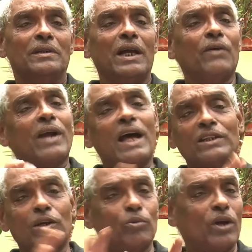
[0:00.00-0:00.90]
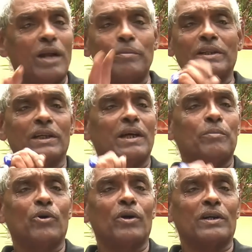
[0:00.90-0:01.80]
ఎవరు ఆర్థిక మూలాల మీద
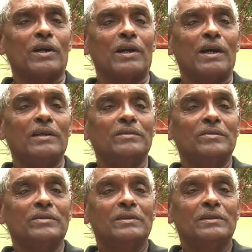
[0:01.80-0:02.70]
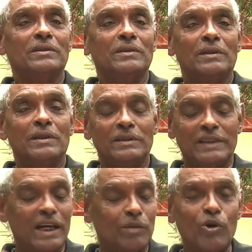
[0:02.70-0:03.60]
దెబ్బ కొట్టడంలా
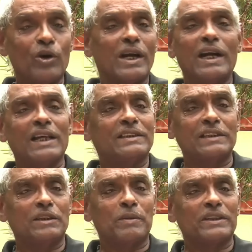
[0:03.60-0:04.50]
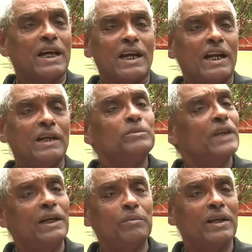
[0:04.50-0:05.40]
జగన్మోహన్ రెడ్డి అసత్య ప్రచారాలు ఏం
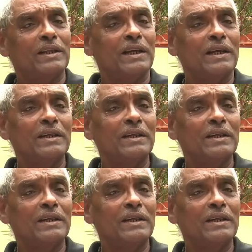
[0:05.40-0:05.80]
చేయడం లేదే